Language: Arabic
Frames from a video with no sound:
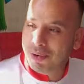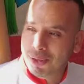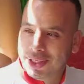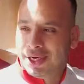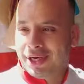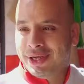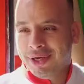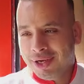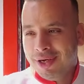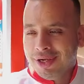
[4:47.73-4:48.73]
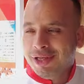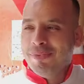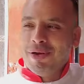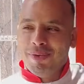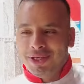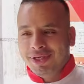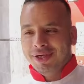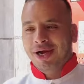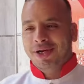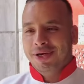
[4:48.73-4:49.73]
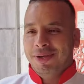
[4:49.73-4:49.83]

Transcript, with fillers: البلد يا اخي ديما البلد هان